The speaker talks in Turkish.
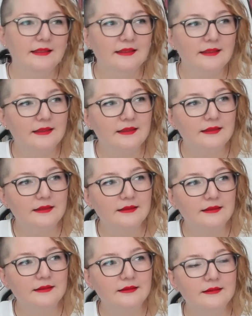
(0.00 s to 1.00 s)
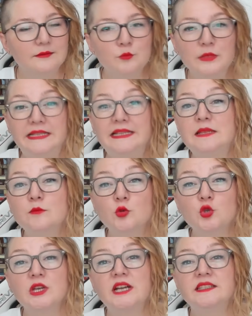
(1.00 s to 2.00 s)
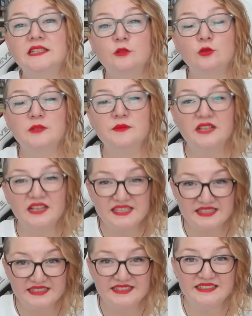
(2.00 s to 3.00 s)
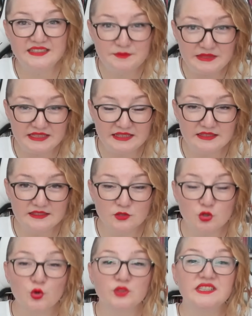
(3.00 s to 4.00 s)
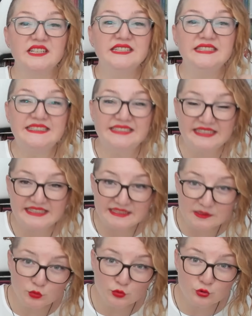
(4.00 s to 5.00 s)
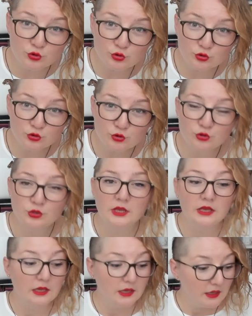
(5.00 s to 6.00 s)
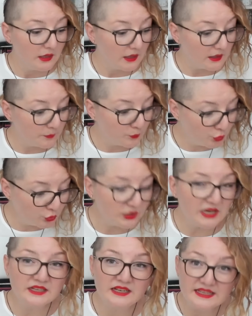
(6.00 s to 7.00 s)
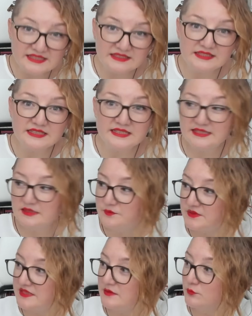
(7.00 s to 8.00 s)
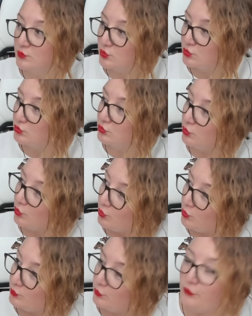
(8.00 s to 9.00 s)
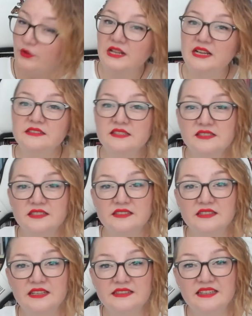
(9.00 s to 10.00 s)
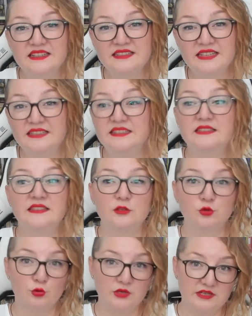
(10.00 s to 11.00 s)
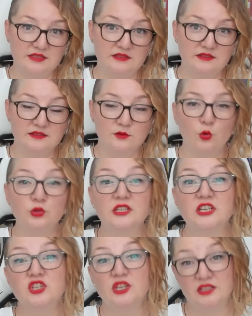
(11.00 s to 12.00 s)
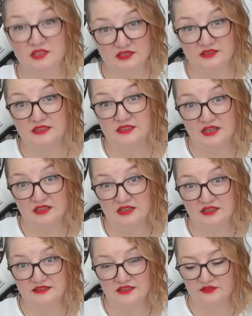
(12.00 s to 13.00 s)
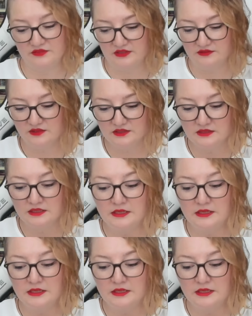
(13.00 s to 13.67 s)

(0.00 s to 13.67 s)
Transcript: E, milli mücadele dönemi gazetelerini bile çok daha nitelikli bulursunuz. E, bunlar gazete ise bizim bugün o büfelerde satılanlar nedir diye sorarsınız. O derece aralarında dağlar kadar fark var.